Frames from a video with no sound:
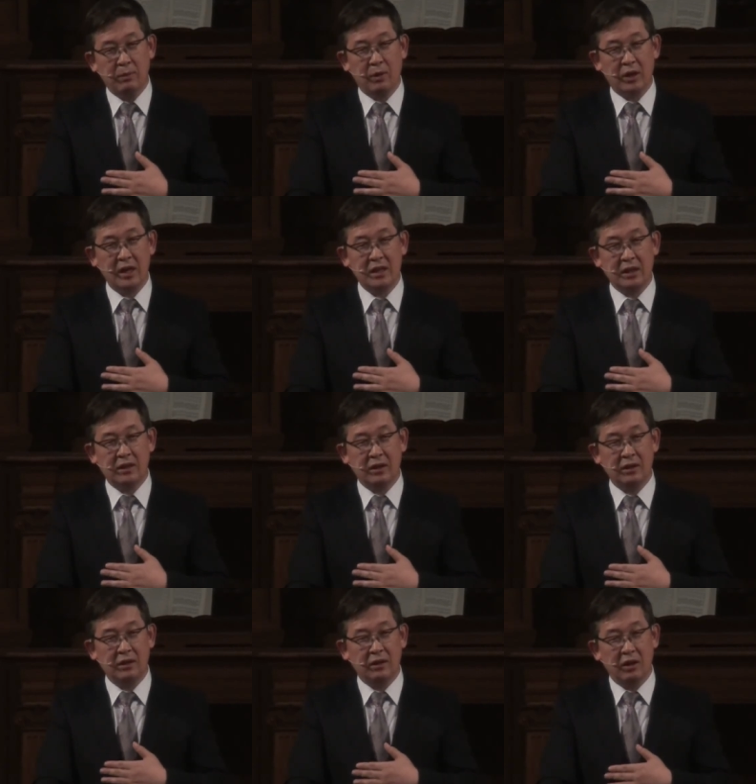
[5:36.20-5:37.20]
우리
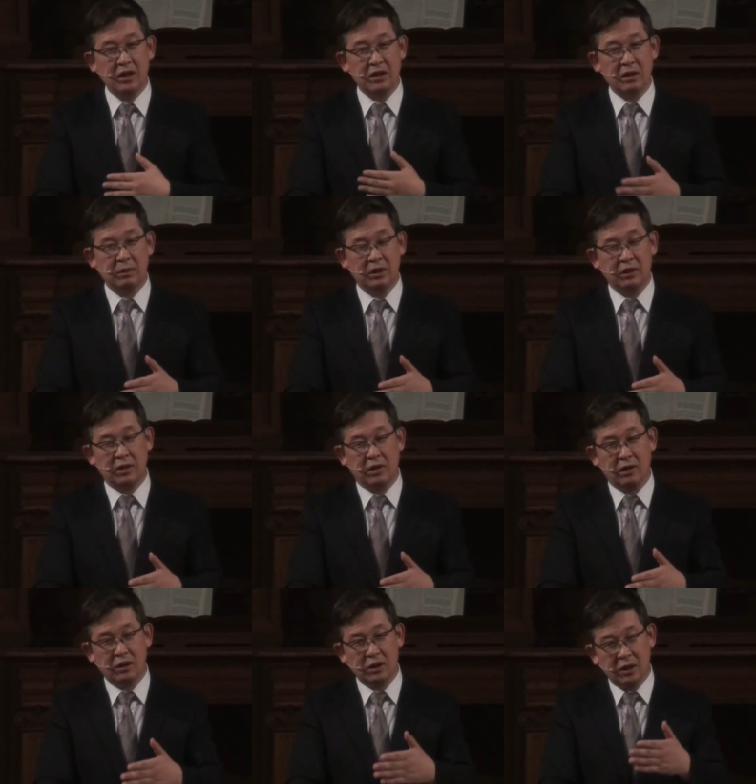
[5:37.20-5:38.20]
목회자들은
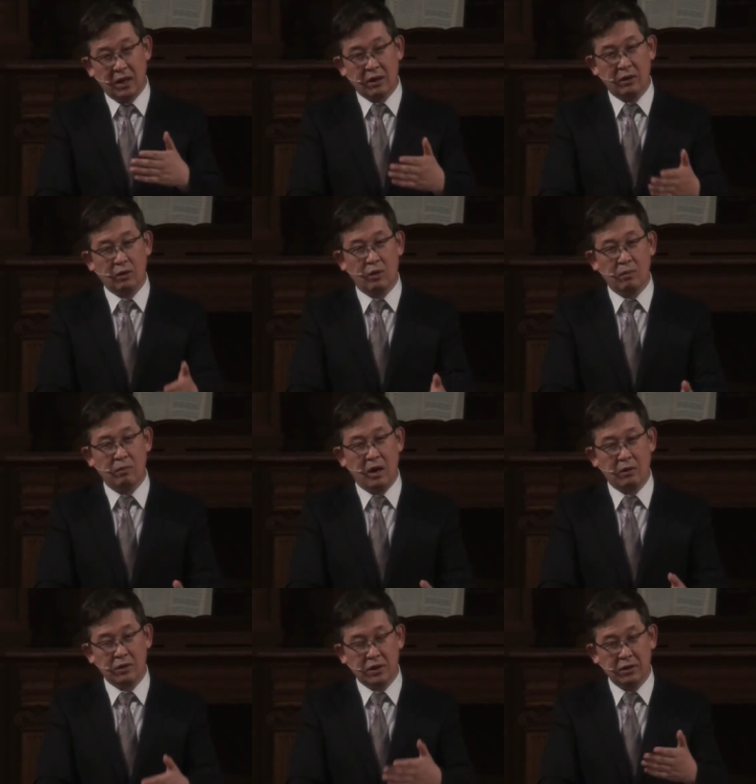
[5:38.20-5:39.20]
어려서부터 신학을
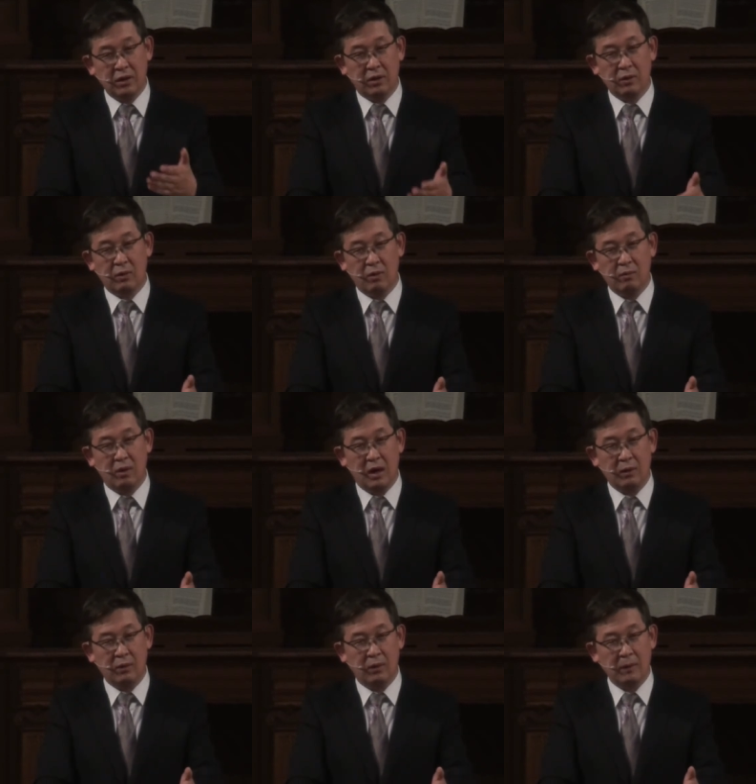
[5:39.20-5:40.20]
공부하고 성경을
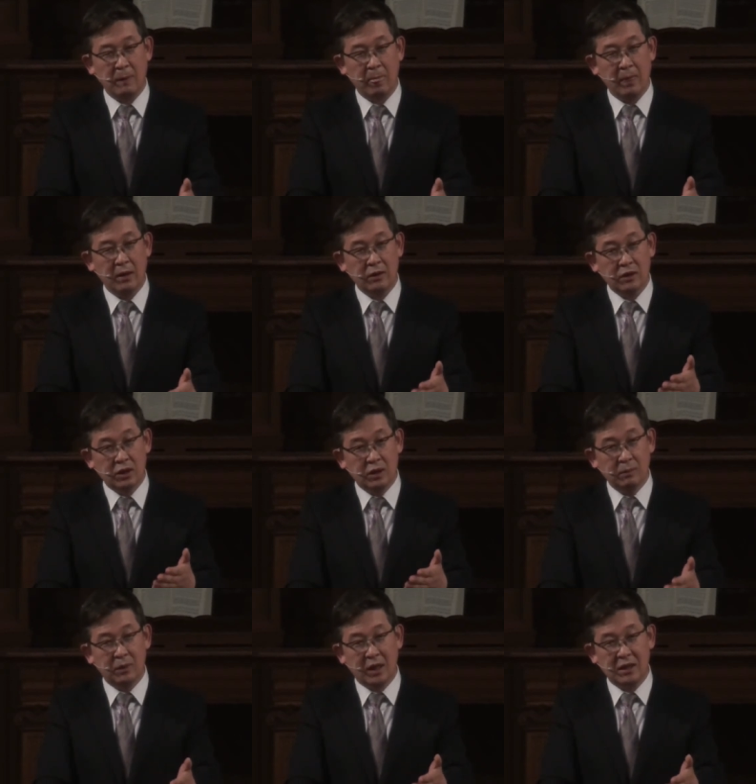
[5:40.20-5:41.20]
공부하고
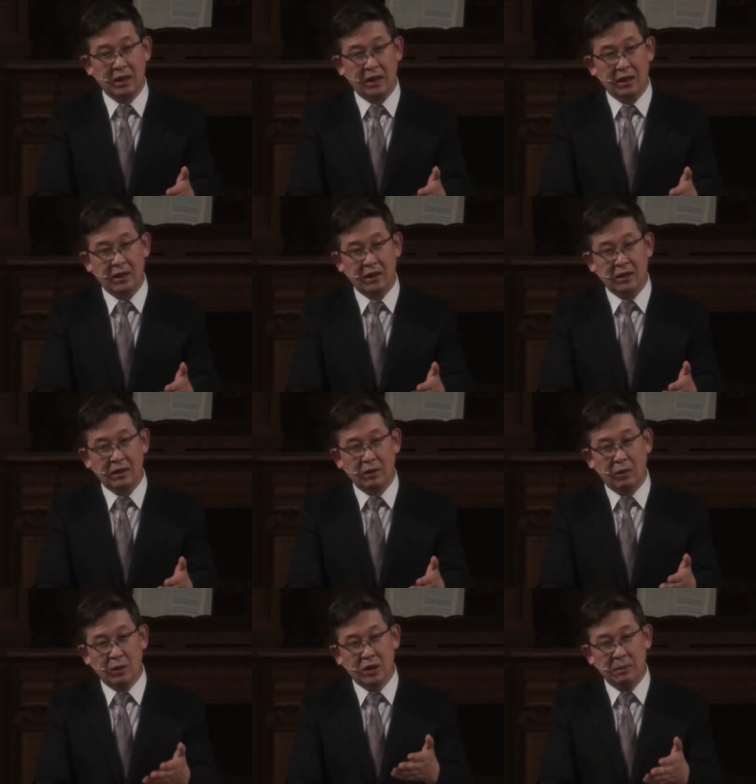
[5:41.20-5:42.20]
지금까지
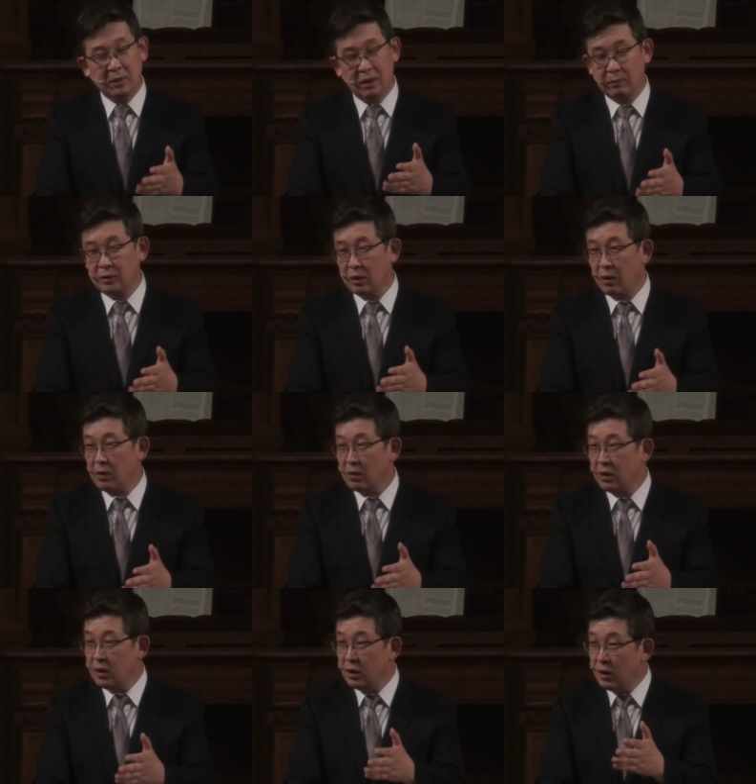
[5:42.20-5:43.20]
50이
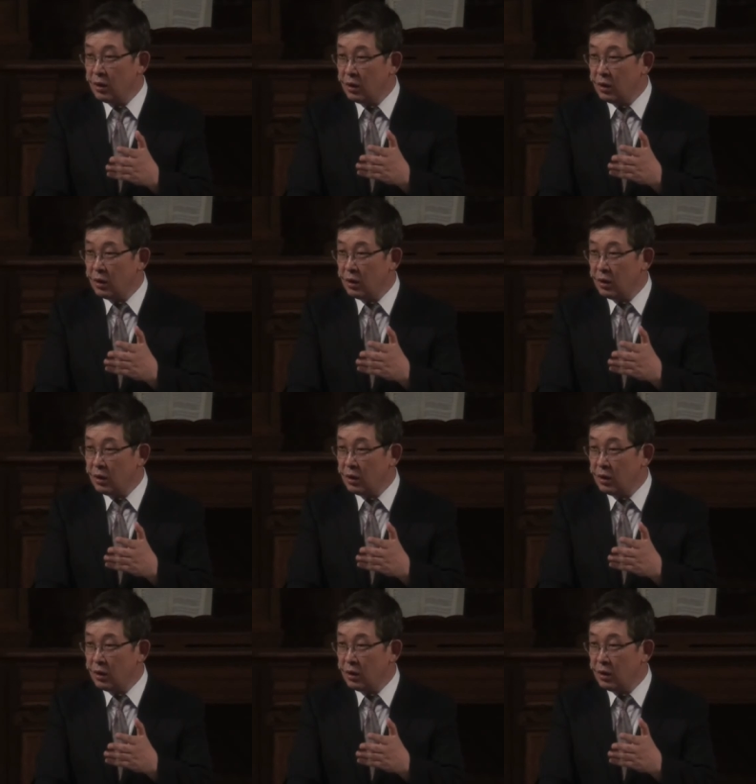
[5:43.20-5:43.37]
넘도록